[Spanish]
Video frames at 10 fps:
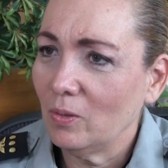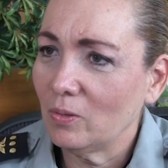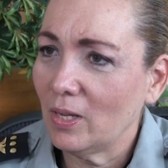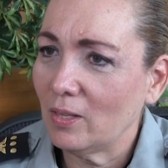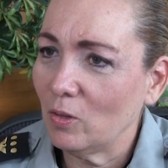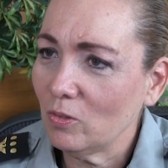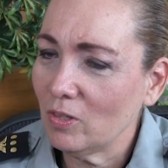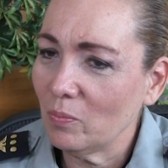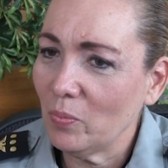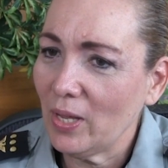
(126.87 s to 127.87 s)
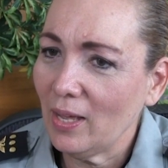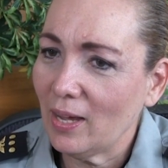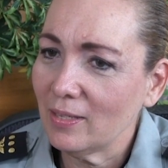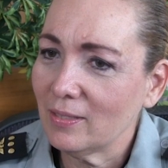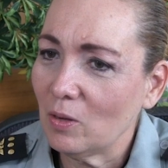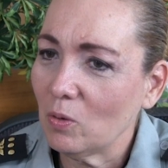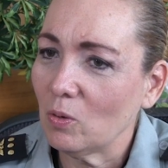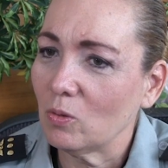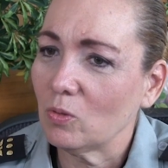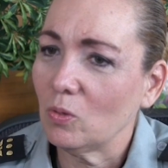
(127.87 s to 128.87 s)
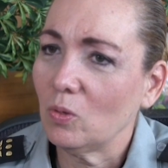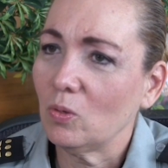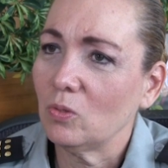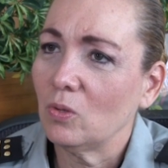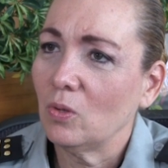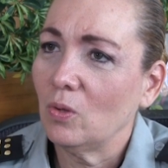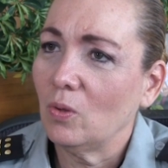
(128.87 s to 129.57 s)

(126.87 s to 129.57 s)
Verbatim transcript: O sea, Dios siempre ha estado con nosotros